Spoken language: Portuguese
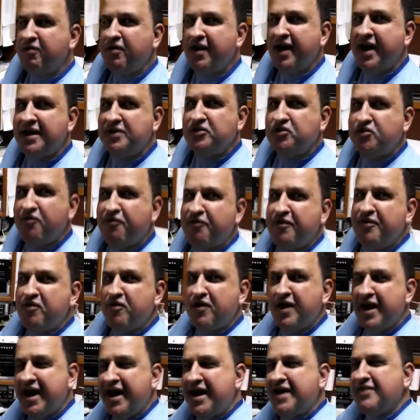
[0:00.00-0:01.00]
rádio, ouvir o
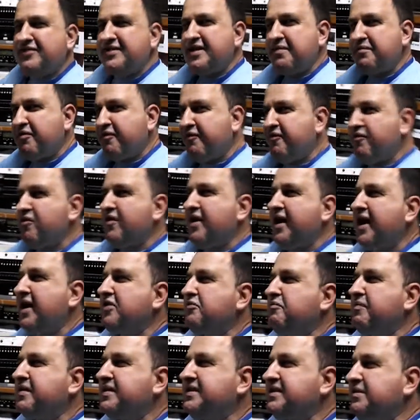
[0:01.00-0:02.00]
rádio, sempre ouvir o
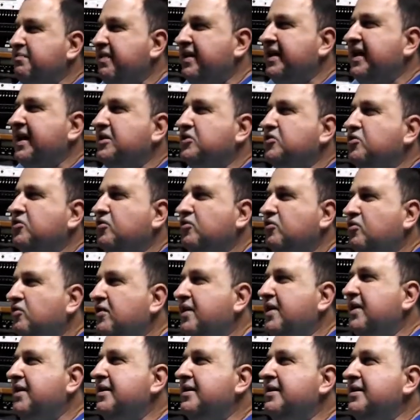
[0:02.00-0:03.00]
rádio, participar da Rádio
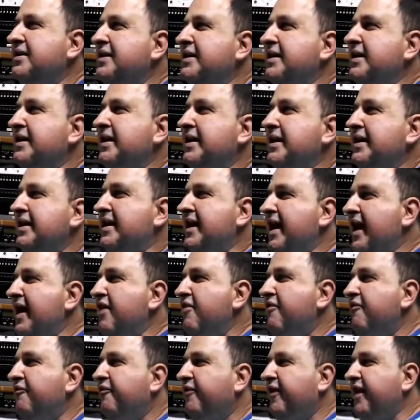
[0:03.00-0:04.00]
Cultura. E aí
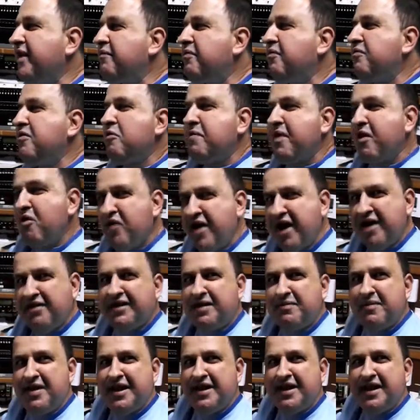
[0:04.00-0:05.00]
eu falei pro meu pai, eu quero
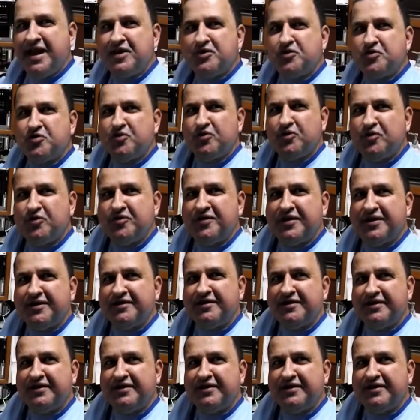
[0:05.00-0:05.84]
trabalhar na Rádio Cultura.